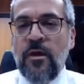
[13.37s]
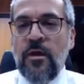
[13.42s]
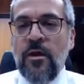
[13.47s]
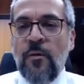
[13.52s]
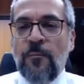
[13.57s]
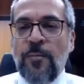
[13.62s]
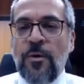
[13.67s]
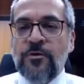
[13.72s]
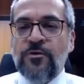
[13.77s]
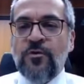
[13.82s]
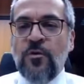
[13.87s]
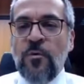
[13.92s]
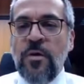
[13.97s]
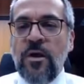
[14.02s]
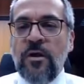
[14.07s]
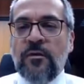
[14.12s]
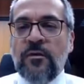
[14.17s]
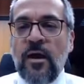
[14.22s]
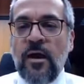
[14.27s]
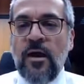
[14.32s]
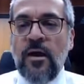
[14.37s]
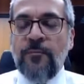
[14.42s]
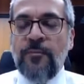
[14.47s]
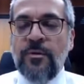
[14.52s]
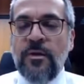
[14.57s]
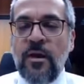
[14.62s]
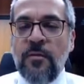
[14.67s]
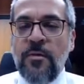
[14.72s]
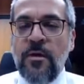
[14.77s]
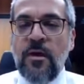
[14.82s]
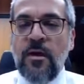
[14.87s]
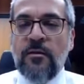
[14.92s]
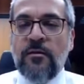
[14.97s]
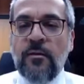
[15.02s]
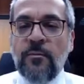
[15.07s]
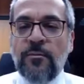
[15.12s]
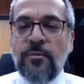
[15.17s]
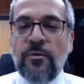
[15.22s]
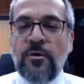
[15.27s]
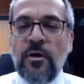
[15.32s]
eu posso comentar
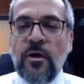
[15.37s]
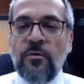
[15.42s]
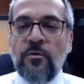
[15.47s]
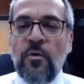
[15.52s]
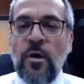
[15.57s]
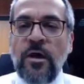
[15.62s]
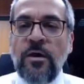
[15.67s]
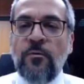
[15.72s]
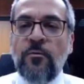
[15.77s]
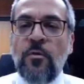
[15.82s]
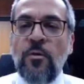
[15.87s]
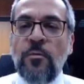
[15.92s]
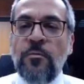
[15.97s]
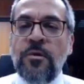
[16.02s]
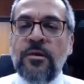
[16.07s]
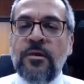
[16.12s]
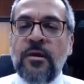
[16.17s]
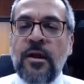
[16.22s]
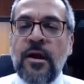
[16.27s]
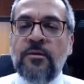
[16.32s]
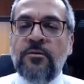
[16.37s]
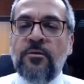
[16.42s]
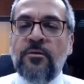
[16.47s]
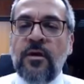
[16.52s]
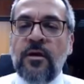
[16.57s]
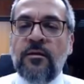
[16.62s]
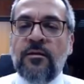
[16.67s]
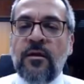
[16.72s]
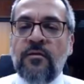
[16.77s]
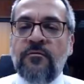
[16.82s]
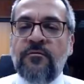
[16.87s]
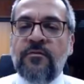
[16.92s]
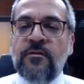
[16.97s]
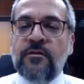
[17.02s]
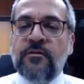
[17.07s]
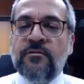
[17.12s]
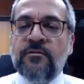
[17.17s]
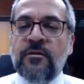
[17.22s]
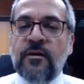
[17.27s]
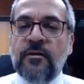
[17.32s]
rapidamente, porque não era o combinado da
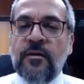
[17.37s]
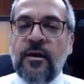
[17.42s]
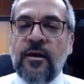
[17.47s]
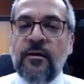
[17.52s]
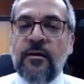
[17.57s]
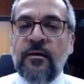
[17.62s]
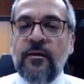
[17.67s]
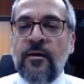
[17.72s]
entrevista, né? Só um